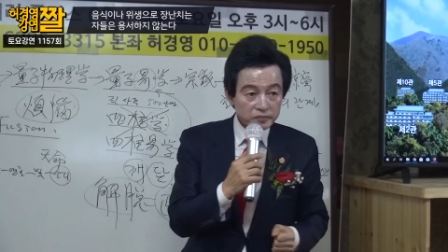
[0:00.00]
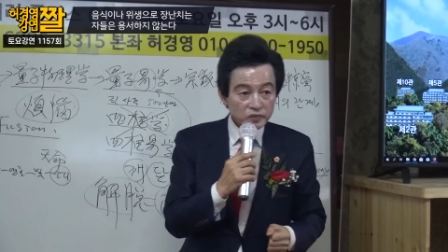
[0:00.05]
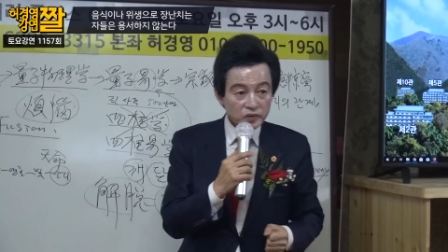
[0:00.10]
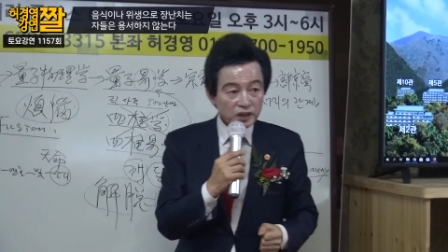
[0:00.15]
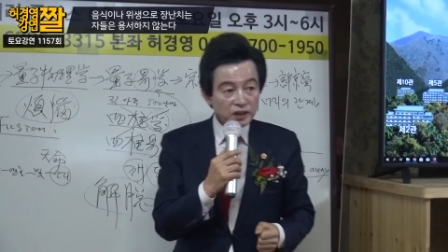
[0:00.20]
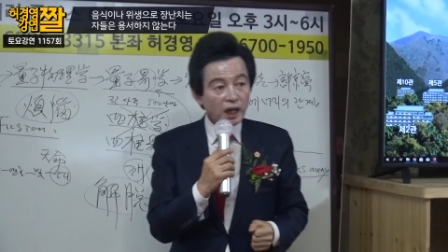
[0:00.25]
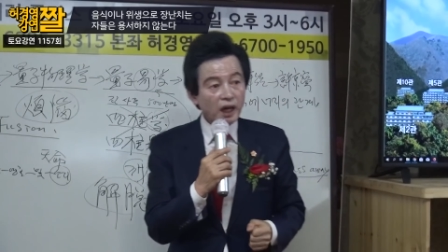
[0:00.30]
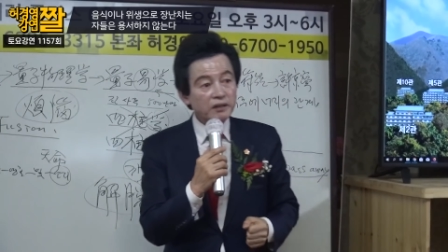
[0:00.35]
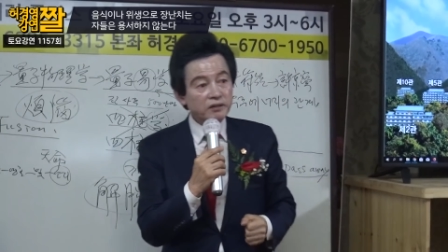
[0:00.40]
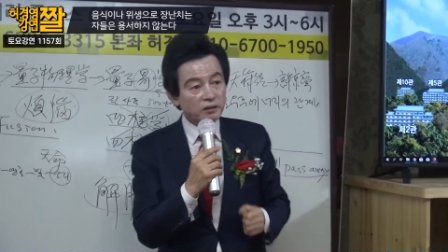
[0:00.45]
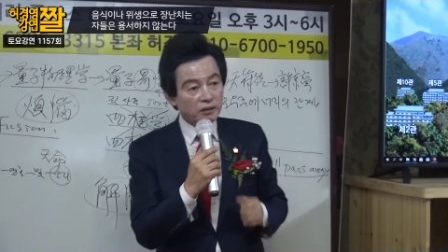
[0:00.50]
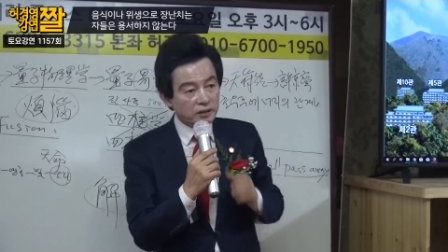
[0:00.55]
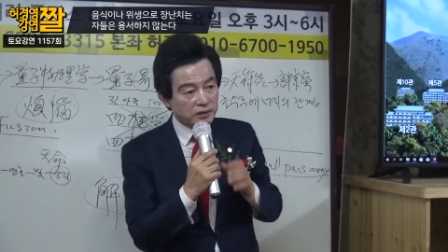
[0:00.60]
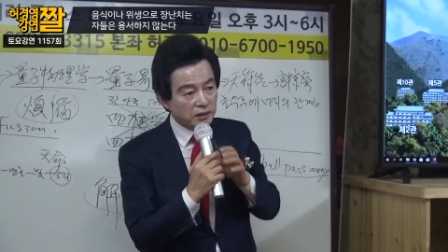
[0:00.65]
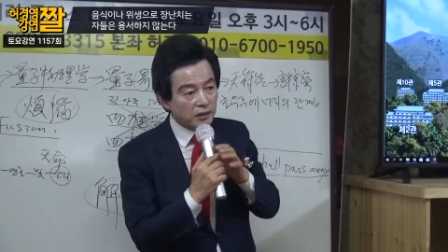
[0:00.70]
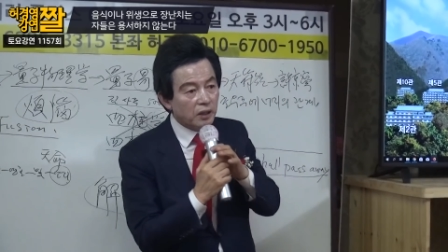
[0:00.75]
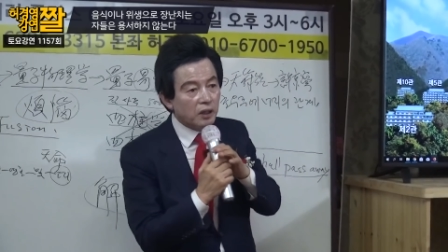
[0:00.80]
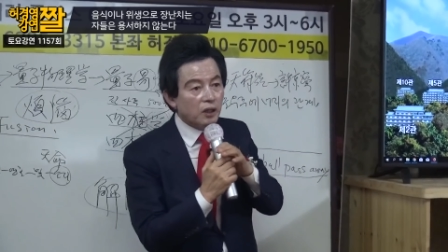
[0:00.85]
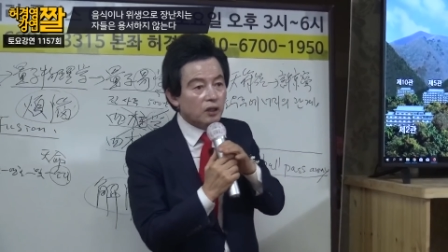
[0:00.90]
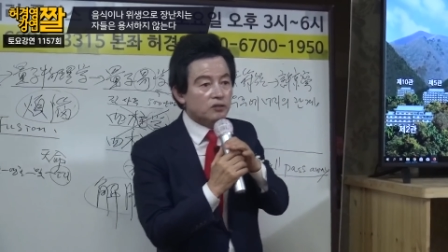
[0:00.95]
그 나한테
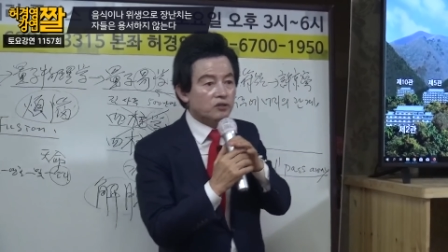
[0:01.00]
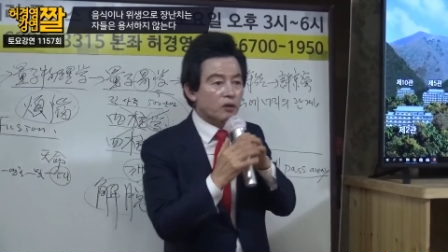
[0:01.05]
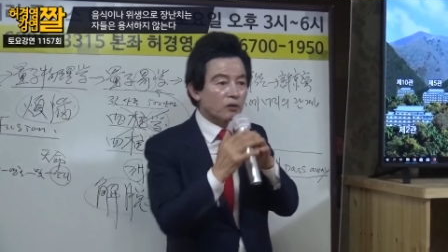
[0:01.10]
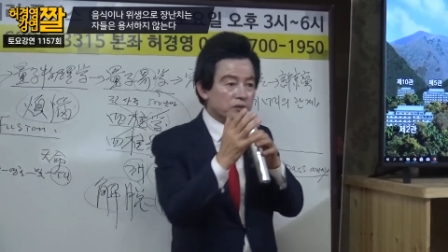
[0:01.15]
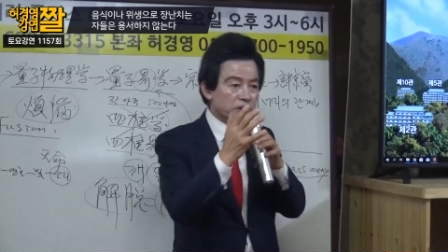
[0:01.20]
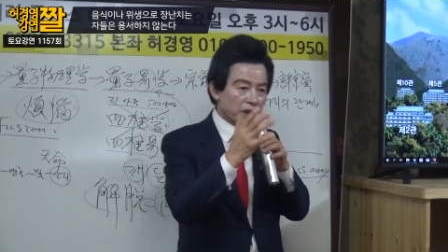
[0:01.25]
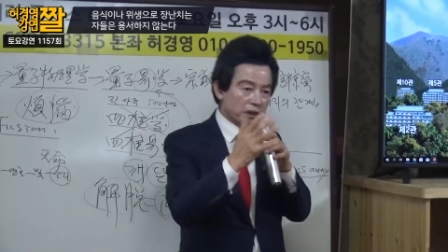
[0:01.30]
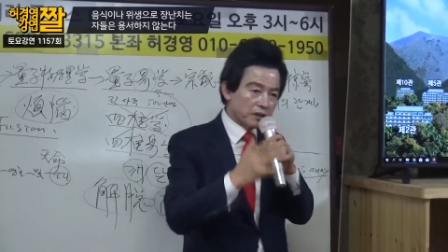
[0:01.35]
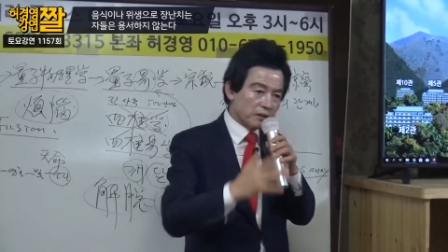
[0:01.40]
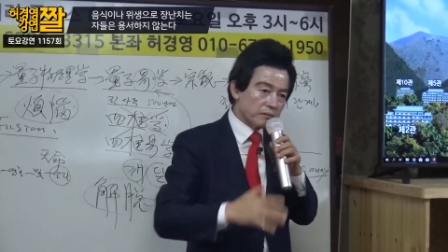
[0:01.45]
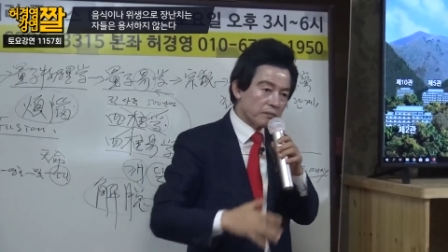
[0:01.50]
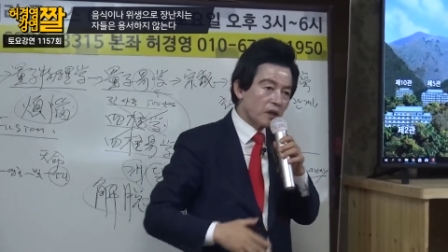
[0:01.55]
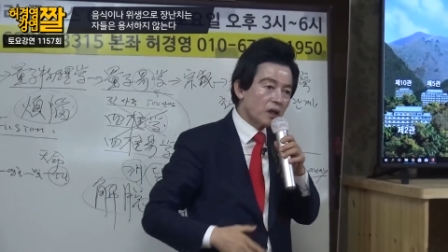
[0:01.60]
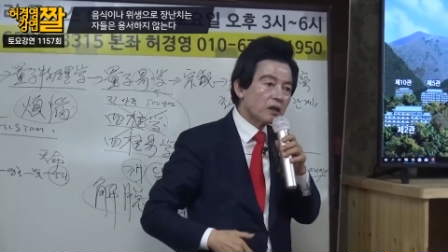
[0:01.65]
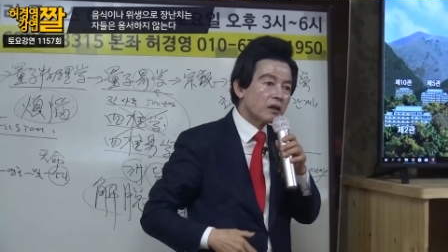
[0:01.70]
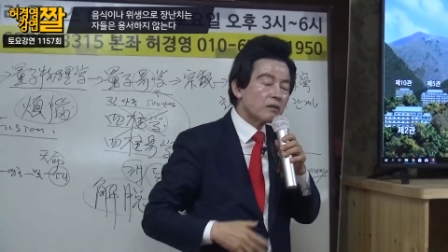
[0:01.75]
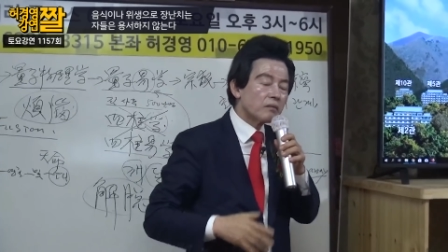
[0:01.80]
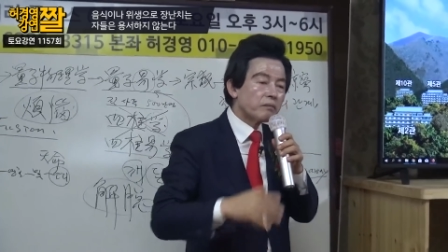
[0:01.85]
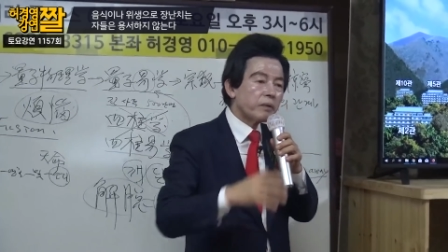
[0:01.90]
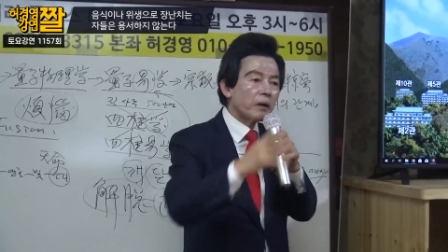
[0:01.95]
와서 총재님
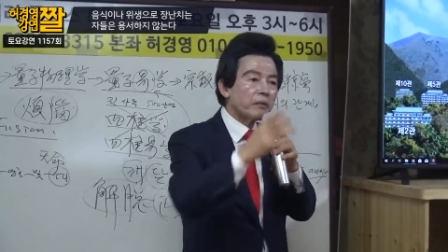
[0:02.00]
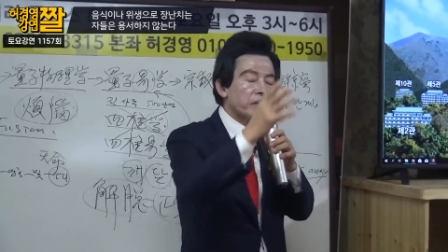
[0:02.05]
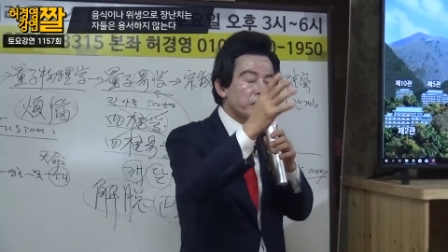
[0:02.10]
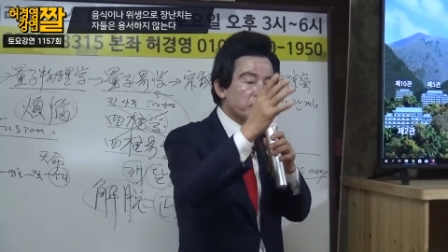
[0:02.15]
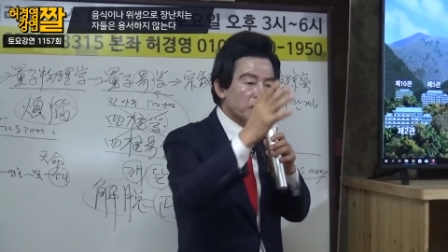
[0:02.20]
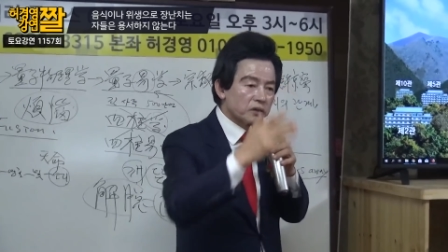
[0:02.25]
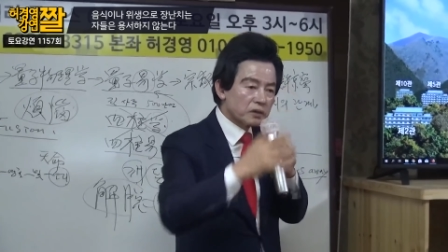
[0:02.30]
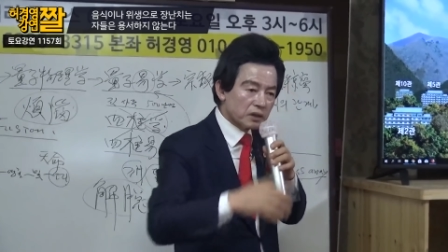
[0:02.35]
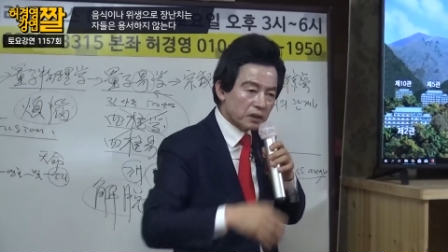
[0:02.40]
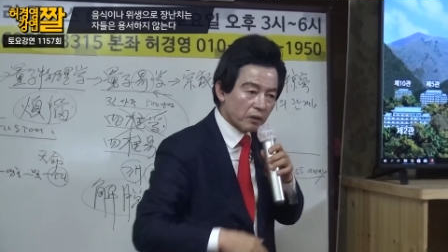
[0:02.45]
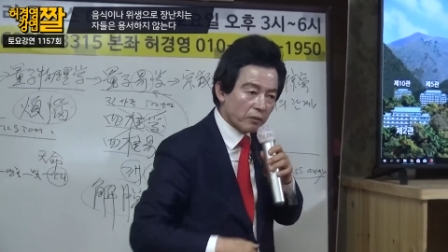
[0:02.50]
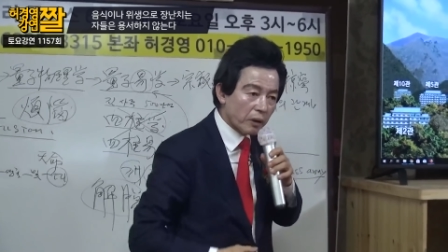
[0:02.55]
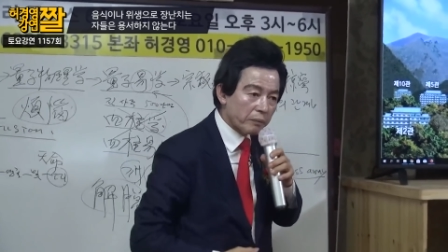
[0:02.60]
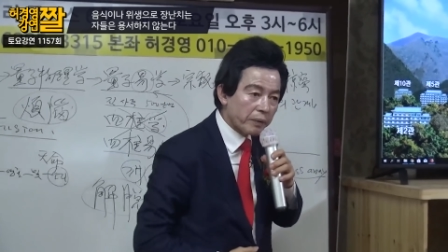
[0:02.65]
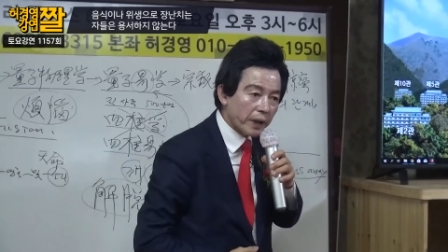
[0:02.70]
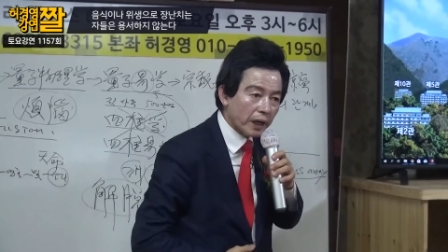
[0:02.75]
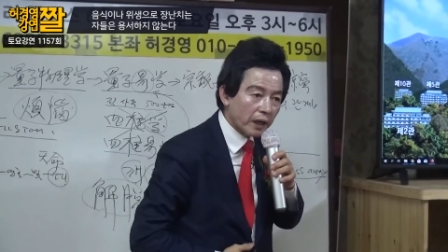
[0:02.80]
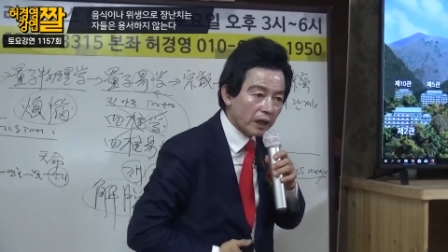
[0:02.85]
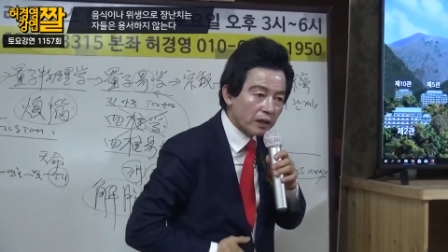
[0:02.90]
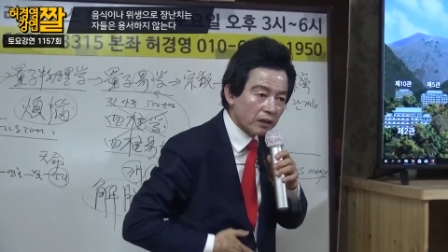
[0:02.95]
밥을 먹는데 왜
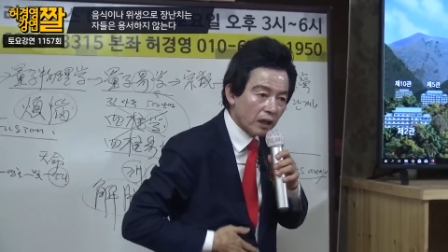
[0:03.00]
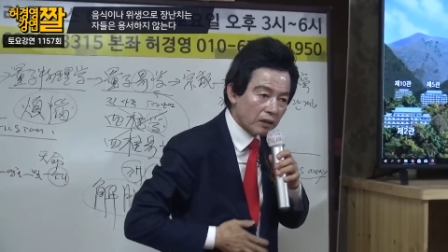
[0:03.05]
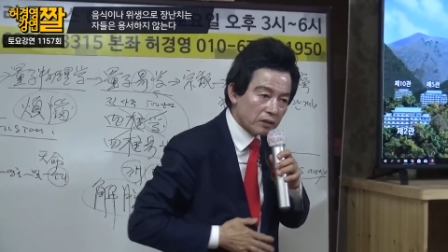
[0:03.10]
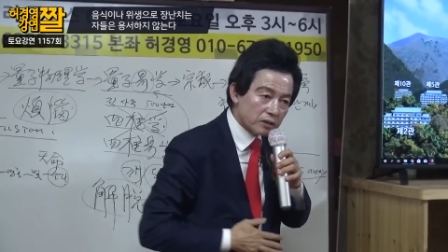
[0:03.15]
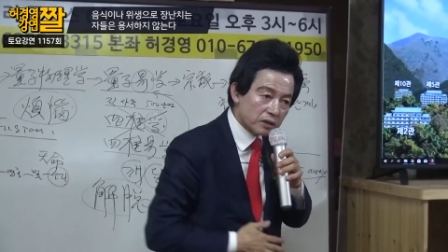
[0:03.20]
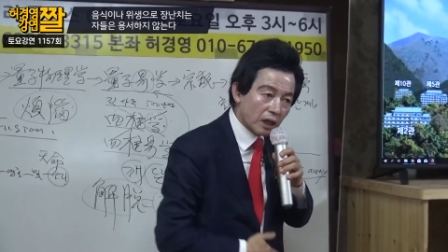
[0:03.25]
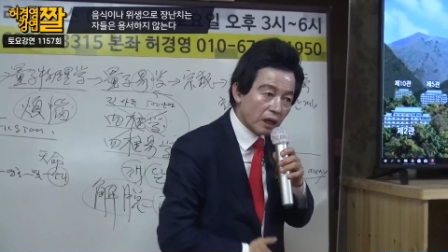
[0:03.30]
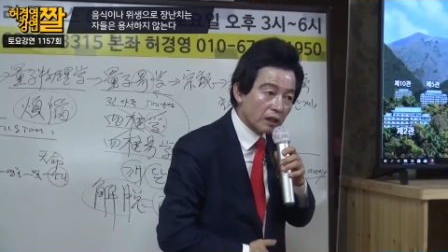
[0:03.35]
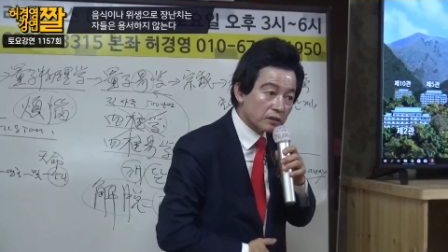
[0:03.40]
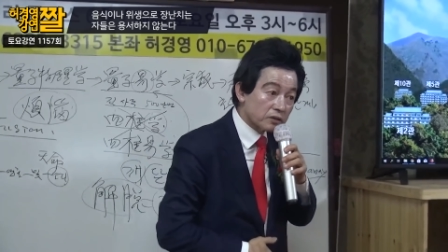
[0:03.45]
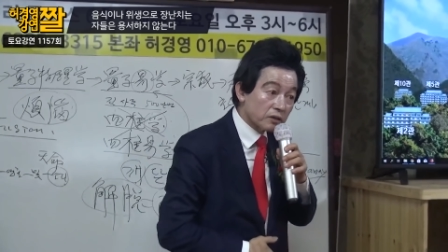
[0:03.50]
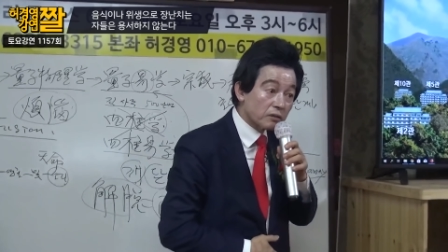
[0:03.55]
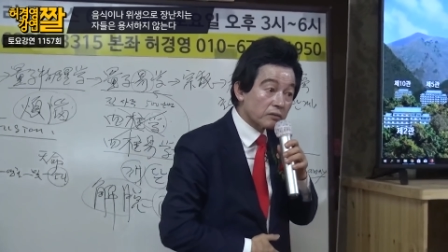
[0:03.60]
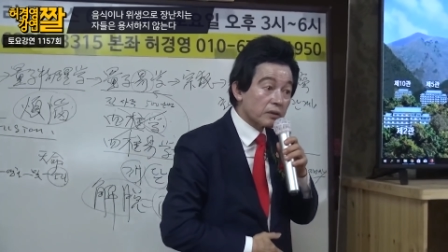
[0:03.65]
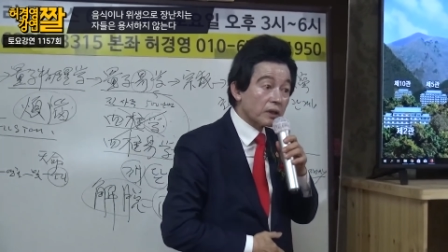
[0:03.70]
배가 이상하죠?